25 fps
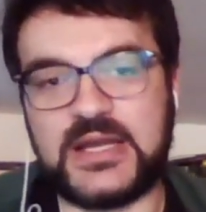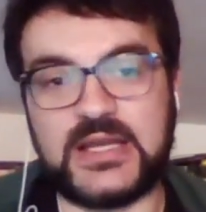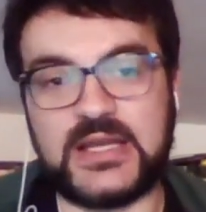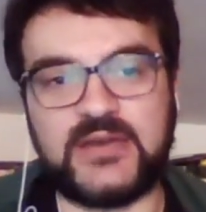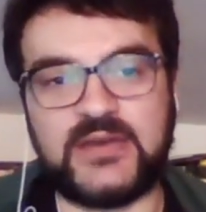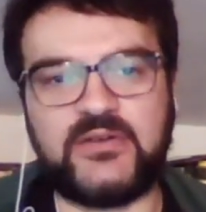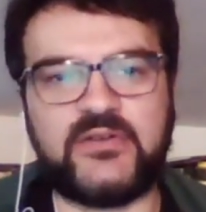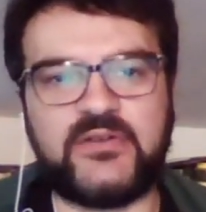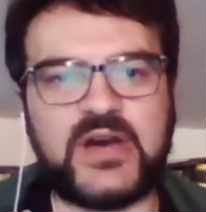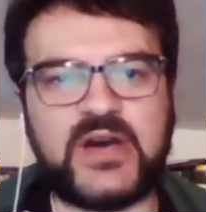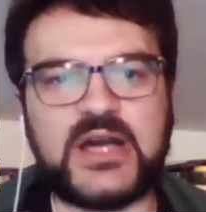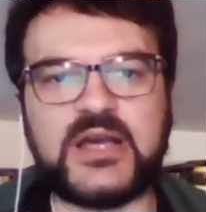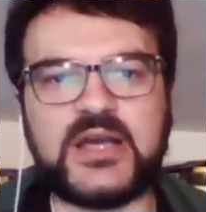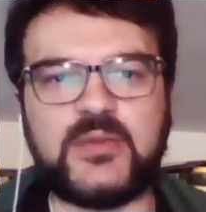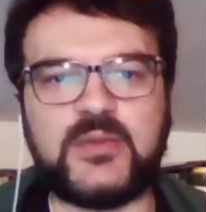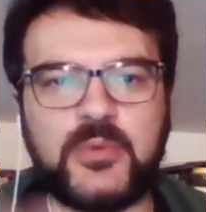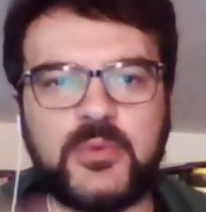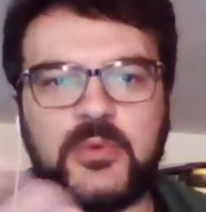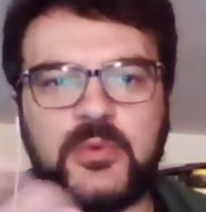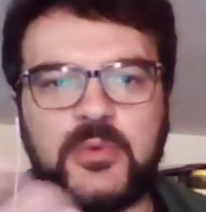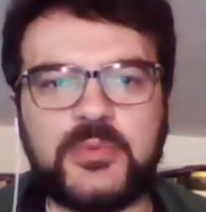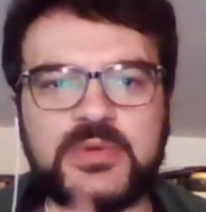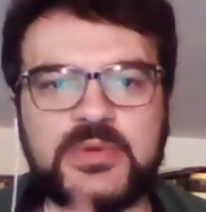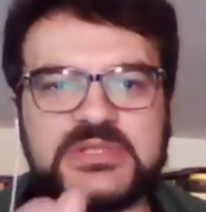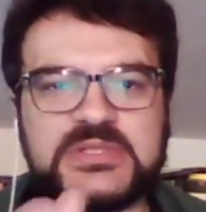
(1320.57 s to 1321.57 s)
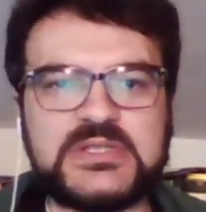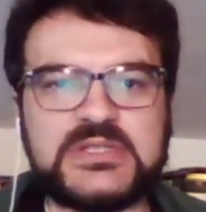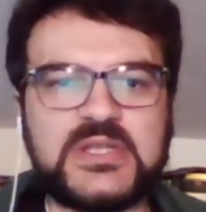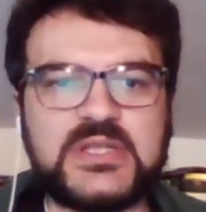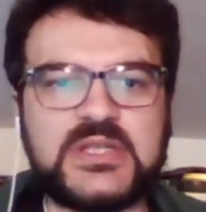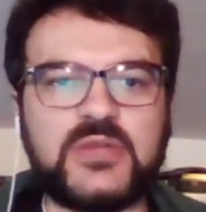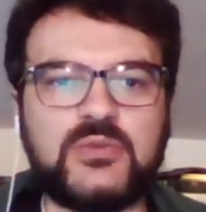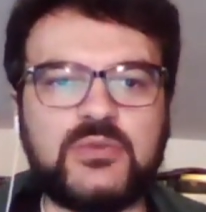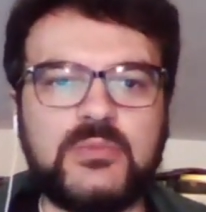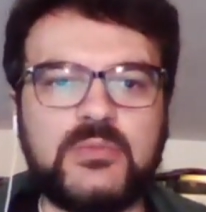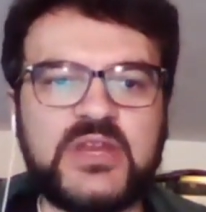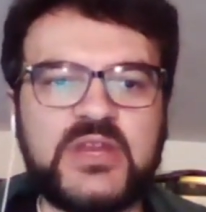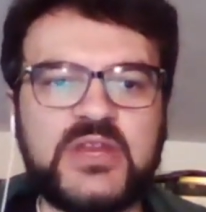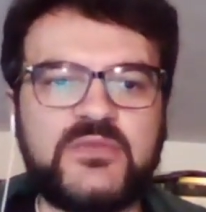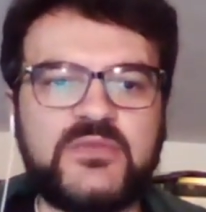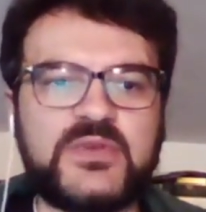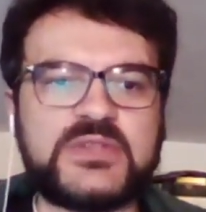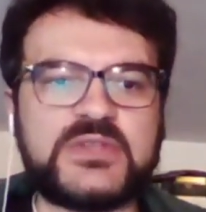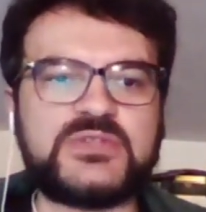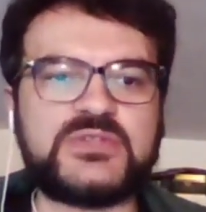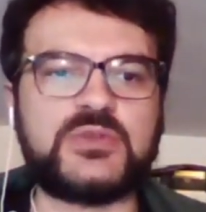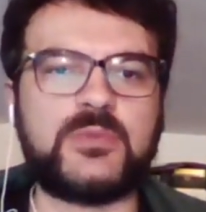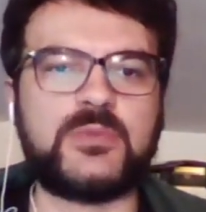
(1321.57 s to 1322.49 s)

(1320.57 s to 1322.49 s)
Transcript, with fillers: aveva anche proprio presentato un manifesto